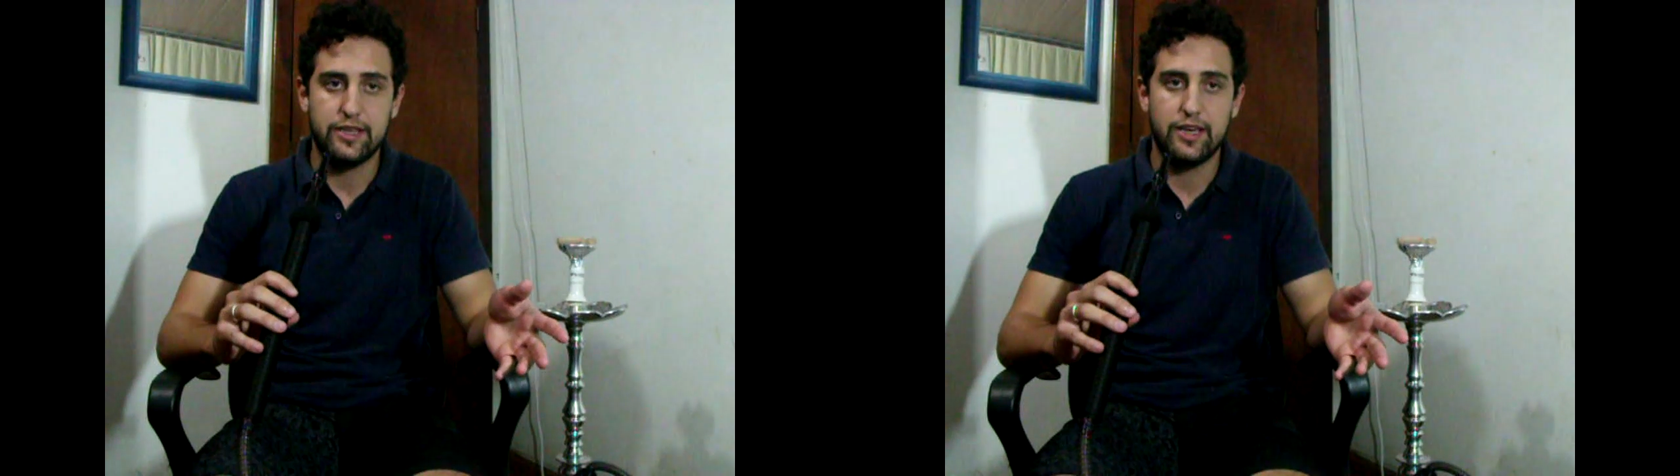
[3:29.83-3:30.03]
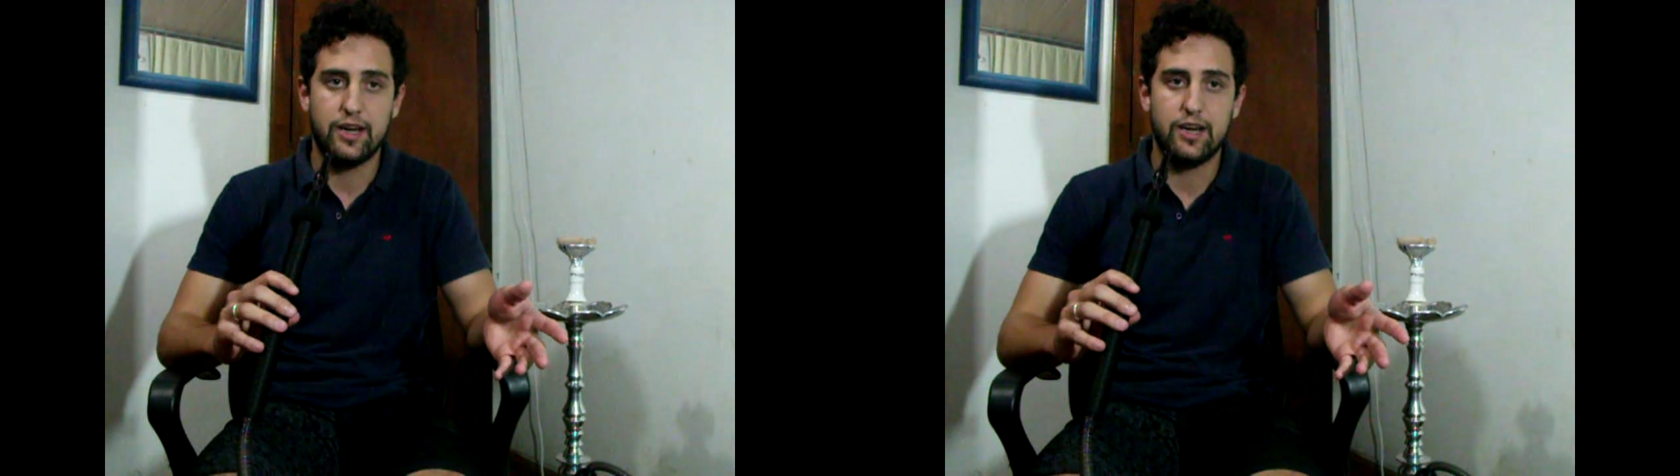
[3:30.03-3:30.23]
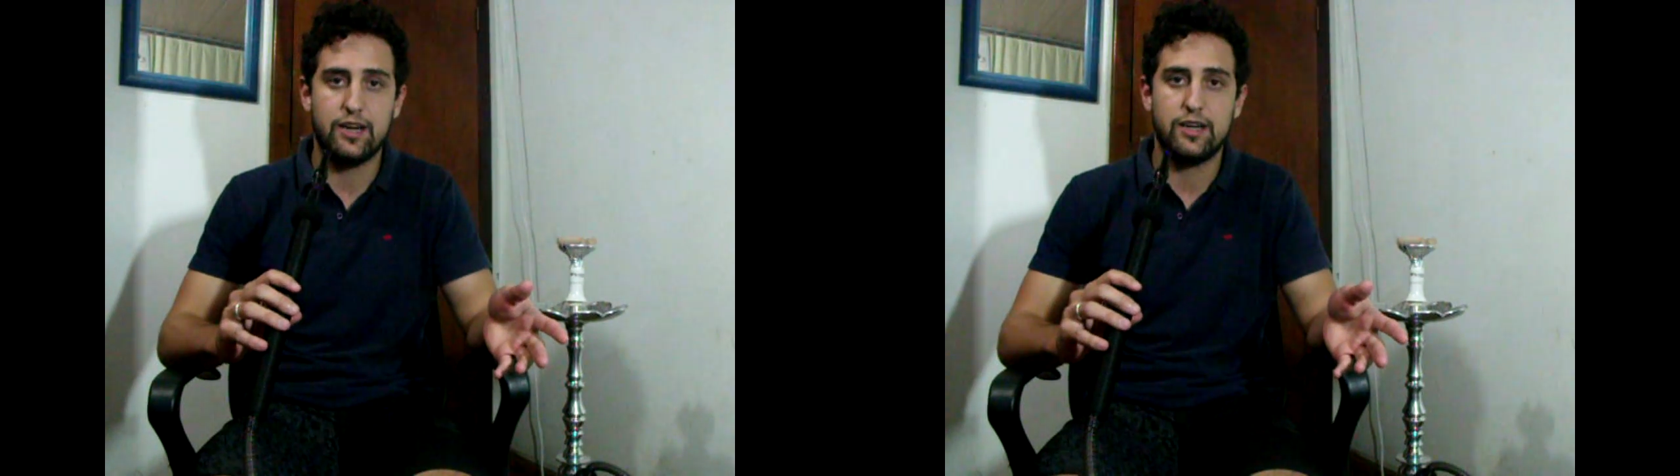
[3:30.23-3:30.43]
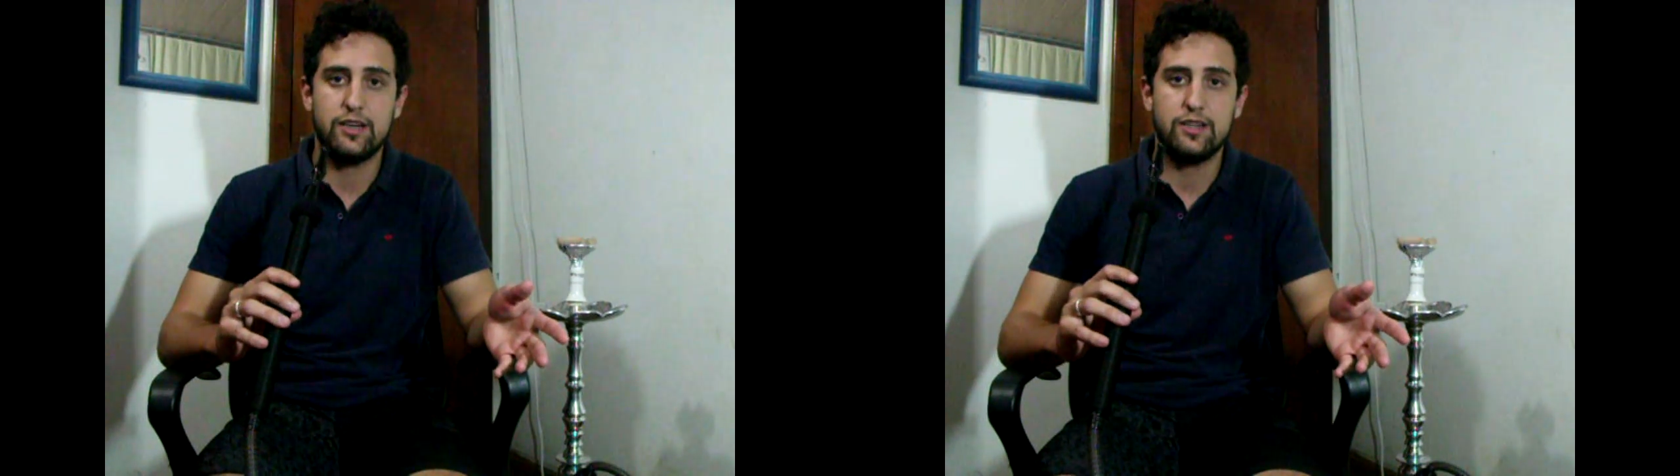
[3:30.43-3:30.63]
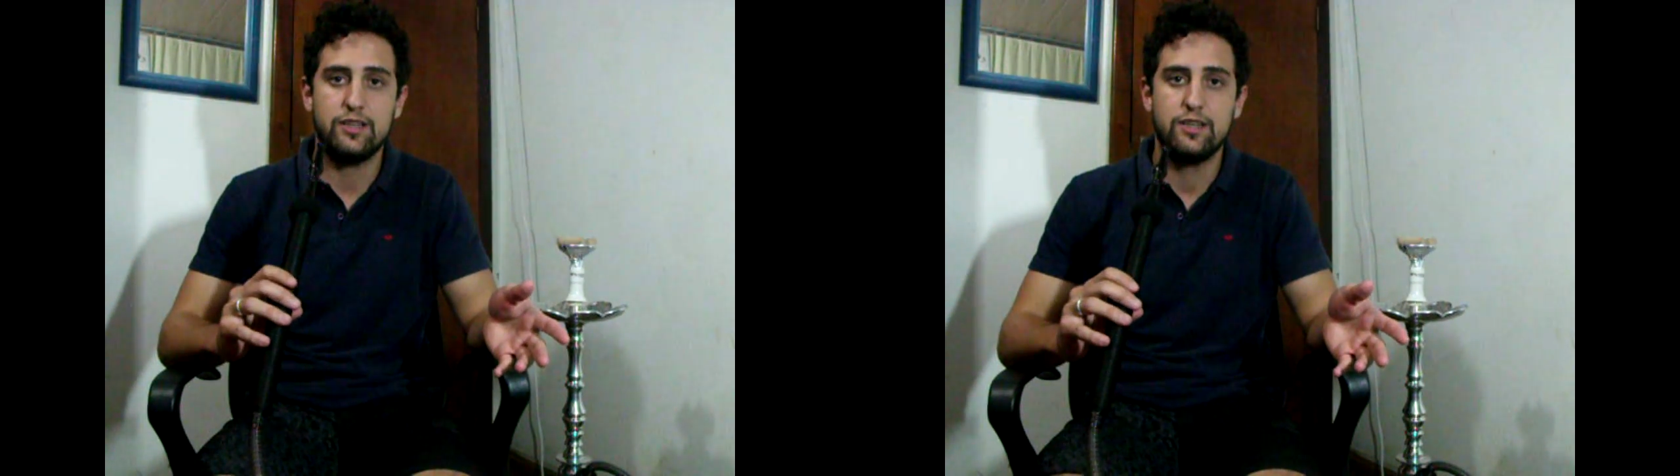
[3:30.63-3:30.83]
que
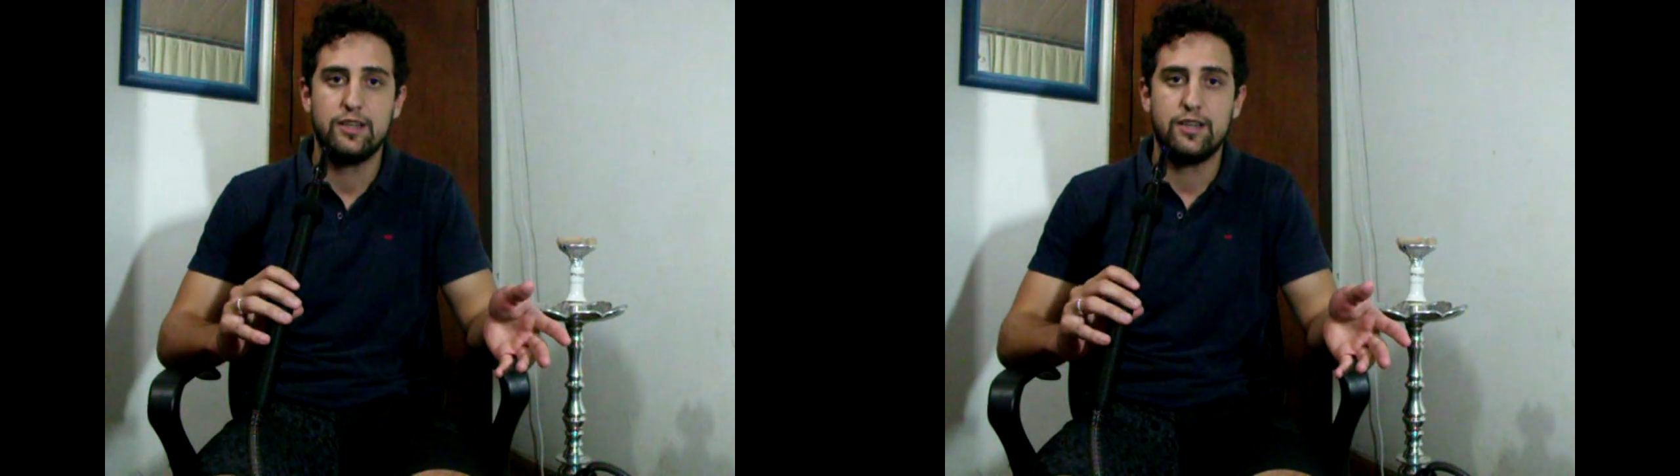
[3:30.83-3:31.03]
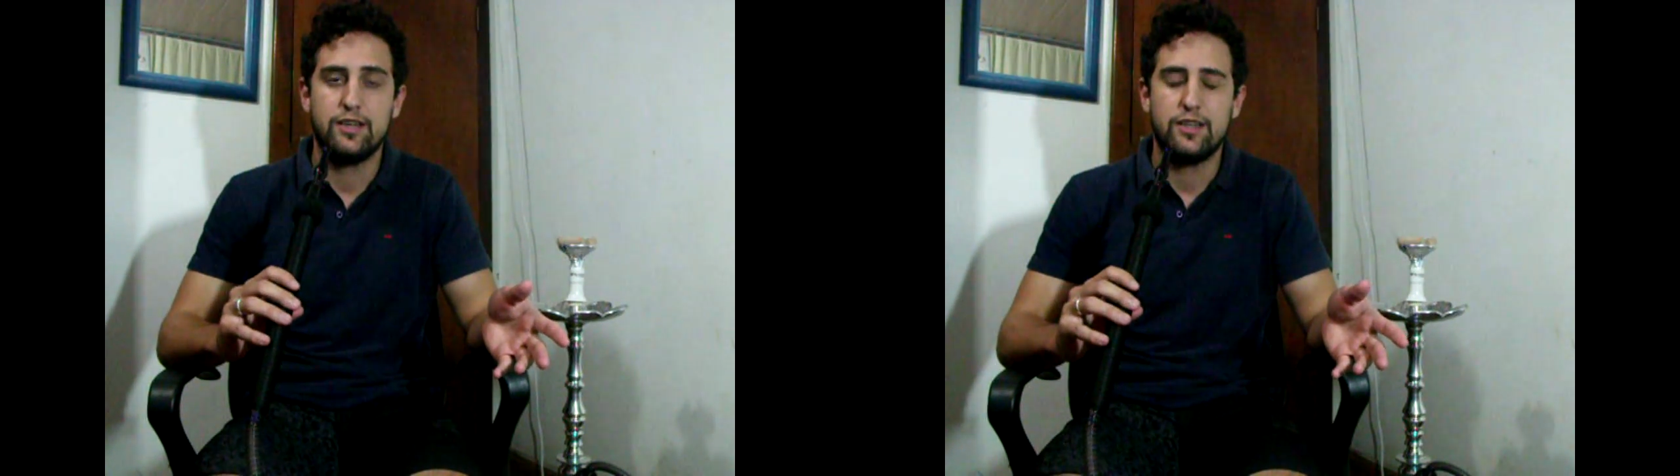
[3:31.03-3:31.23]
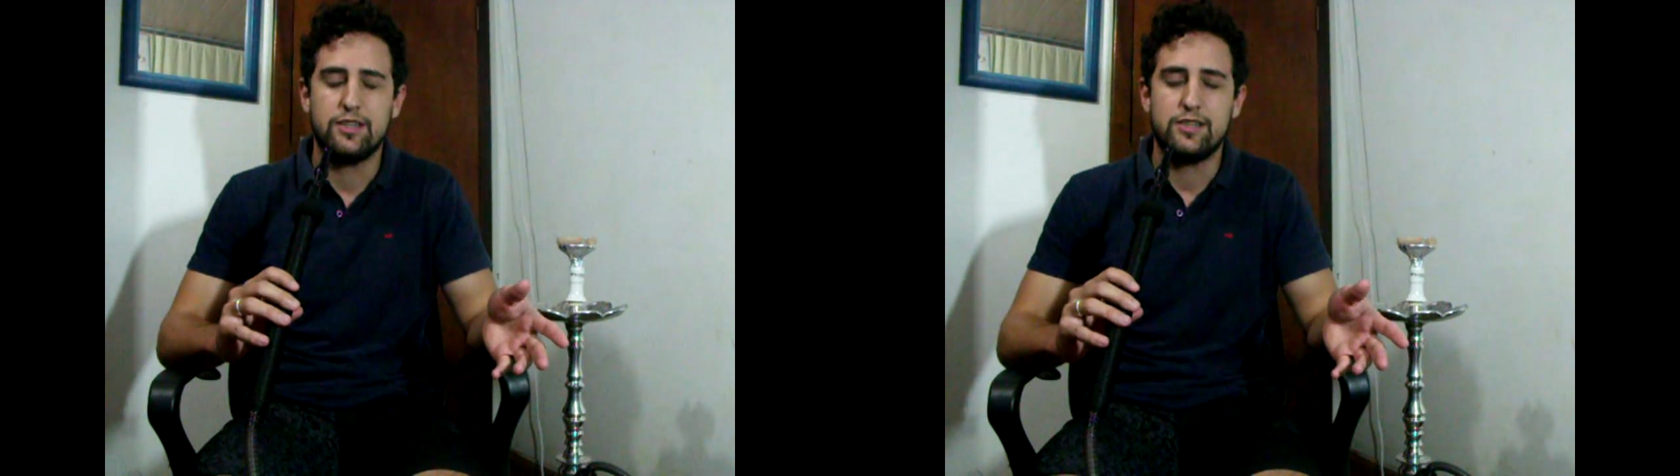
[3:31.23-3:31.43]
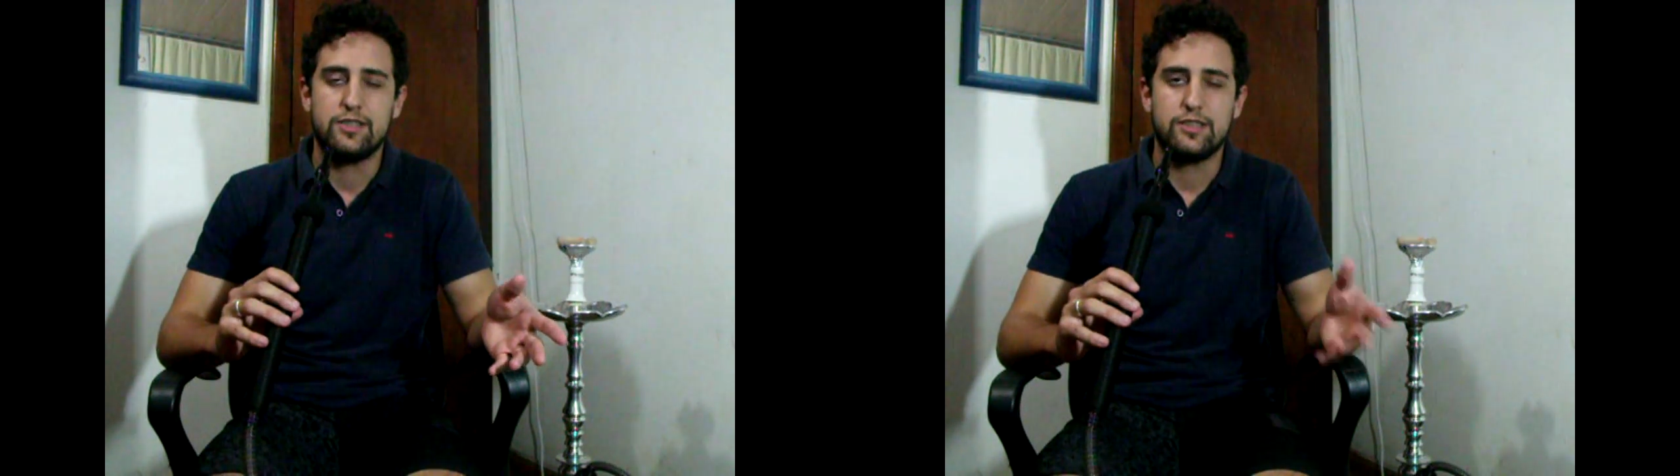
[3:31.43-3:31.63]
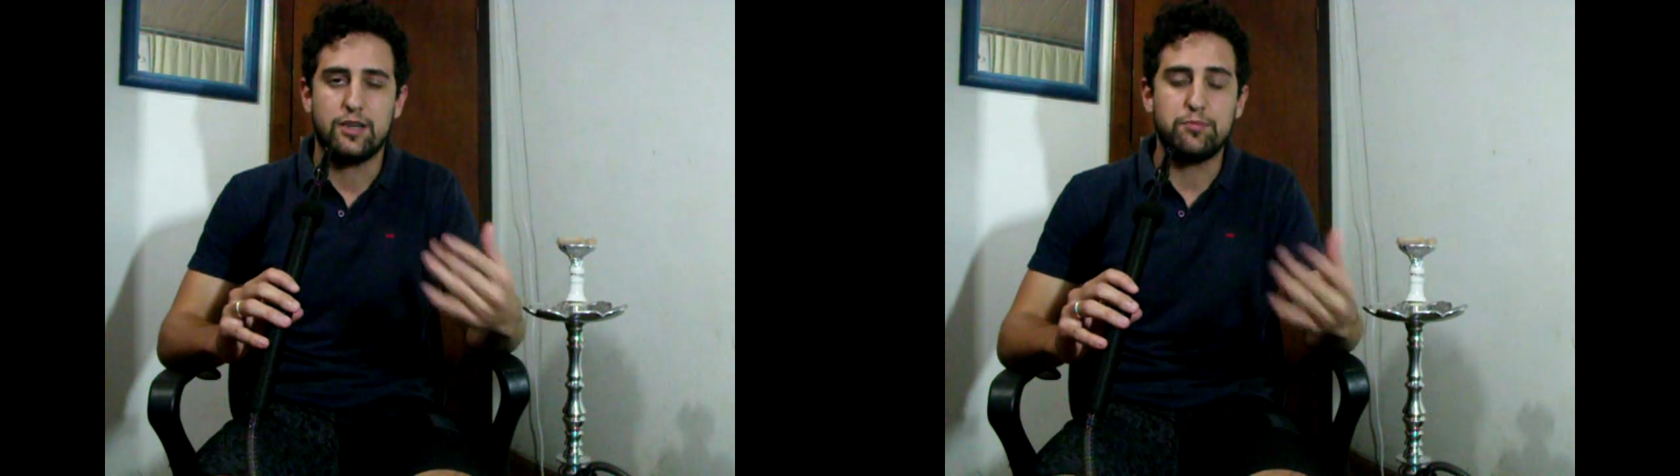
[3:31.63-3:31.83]
a que